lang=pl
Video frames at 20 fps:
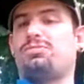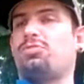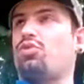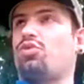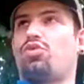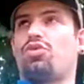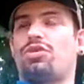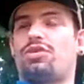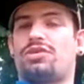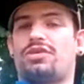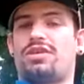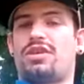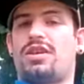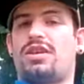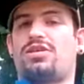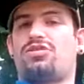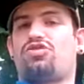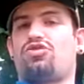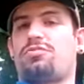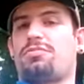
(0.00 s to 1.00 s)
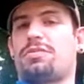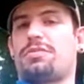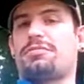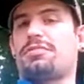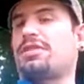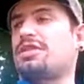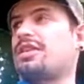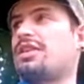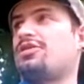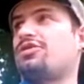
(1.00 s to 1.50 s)
spór, nie wiem czy
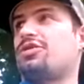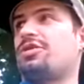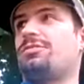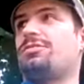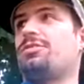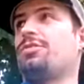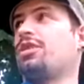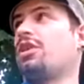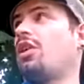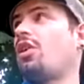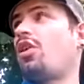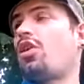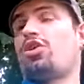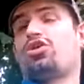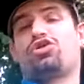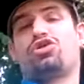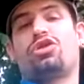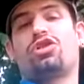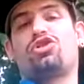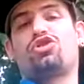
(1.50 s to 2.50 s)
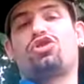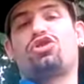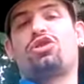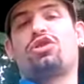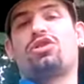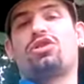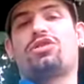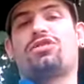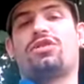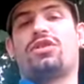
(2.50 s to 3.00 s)
pamiętacie, o
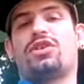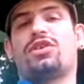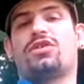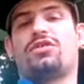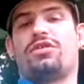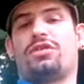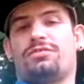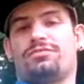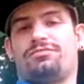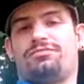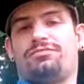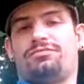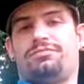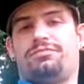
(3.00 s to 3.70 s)
ścieżki rowerowe.